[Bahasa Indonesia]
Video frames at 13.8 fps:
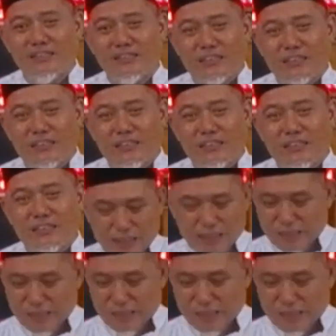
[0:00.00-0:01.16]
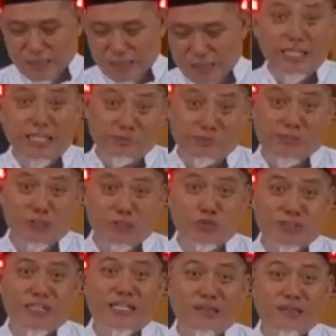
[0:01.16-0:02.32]
Tapi setelah saya dalam status
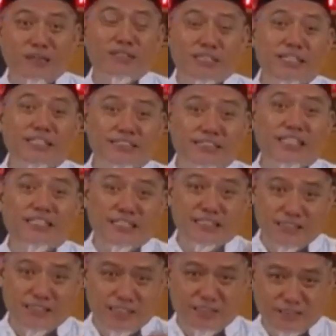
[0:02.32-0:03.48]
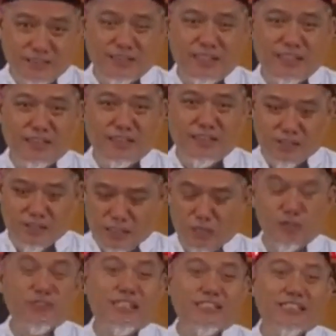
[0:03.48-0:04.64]
saya bisa dicek nanti, ya.
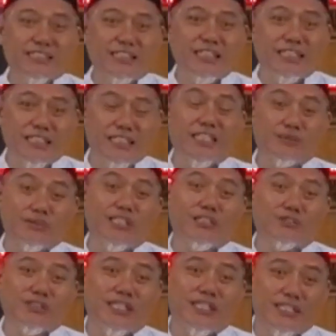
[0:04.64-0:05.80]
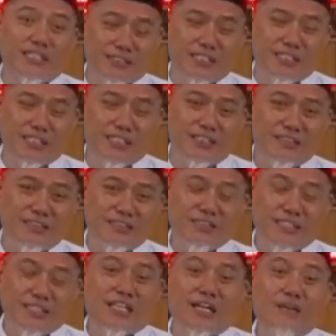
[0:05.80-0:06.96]
Kalau catatannya ada dalam status saya, saya
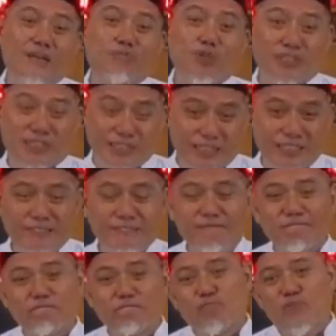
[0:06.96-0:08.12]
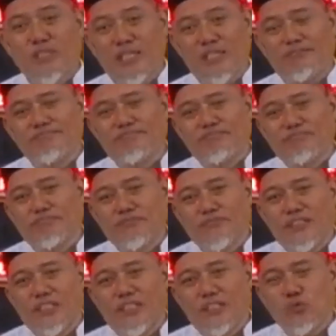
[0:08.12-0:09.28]
saya upload tadi, ya.
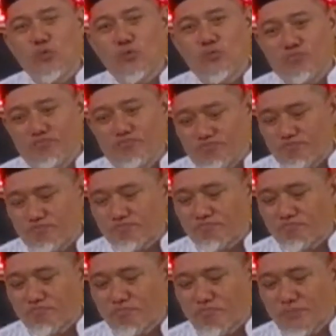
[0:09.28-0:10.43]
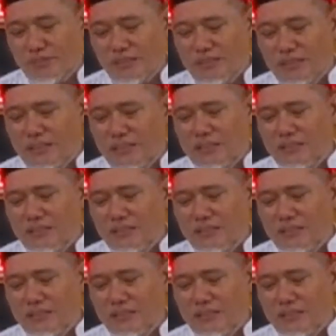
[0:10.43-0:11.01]
Itu e,